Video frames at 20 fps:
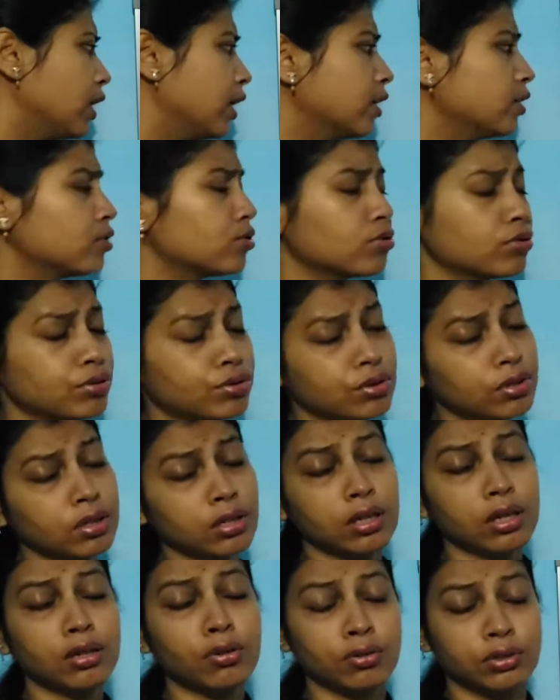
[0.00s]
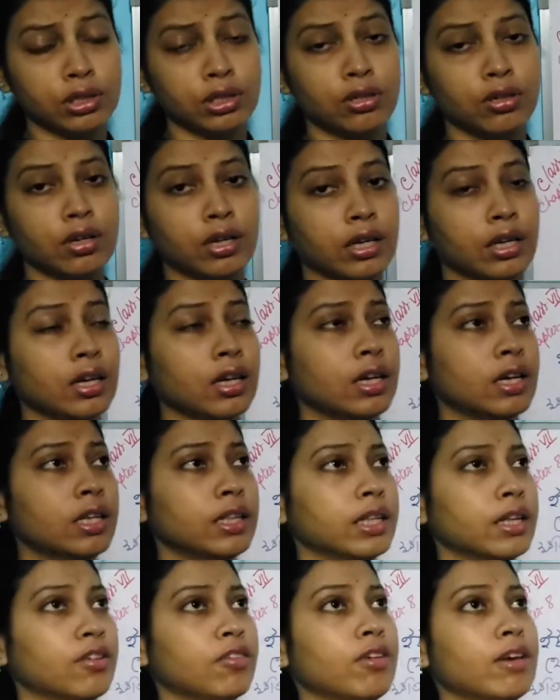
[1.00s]
এক্স রশ্মি কী কী ক্ষতি করে
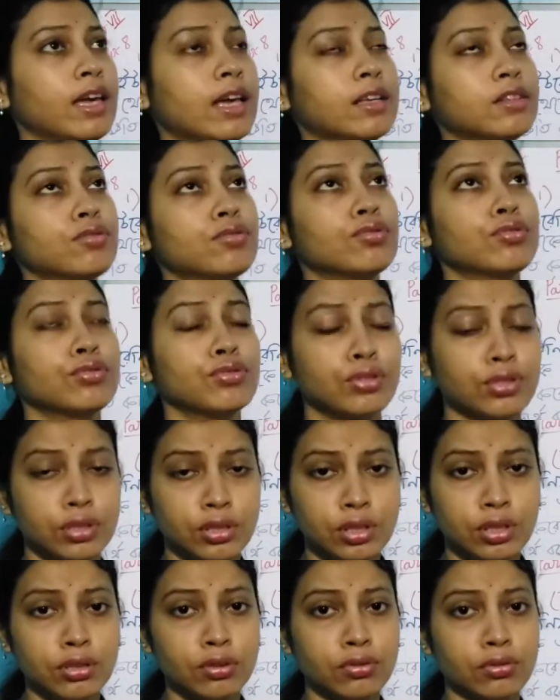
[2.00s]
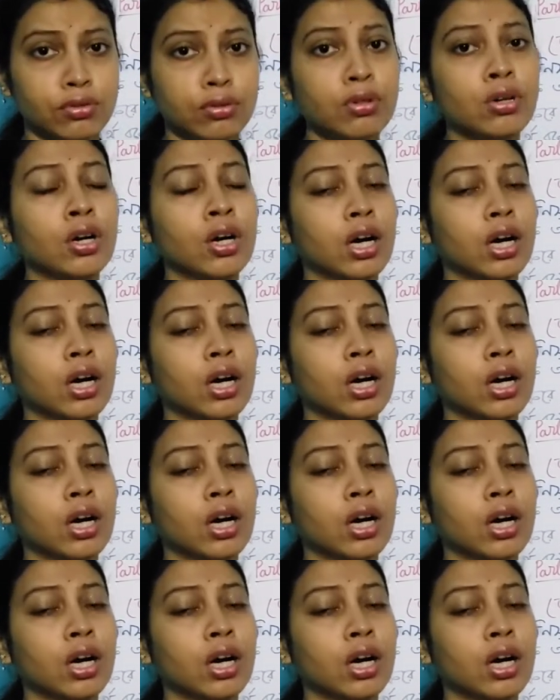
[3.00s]
দেখো এক্স রশ্মি দিয়ে তো